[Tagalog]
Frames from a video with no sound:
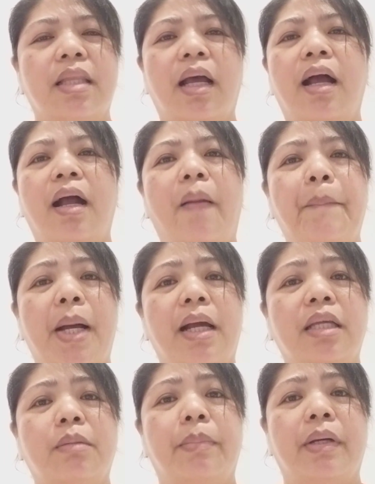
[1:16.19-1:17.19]

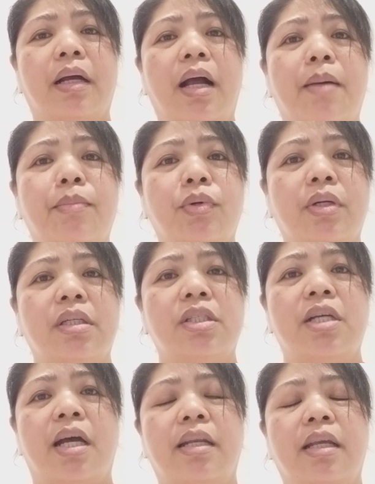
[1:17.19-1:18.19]
Nakakapangit pa kamo ng
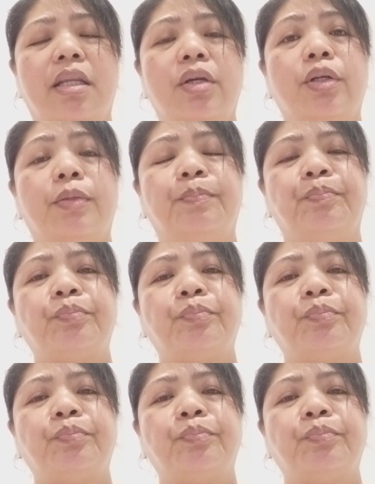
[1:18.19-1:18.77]
channel yon.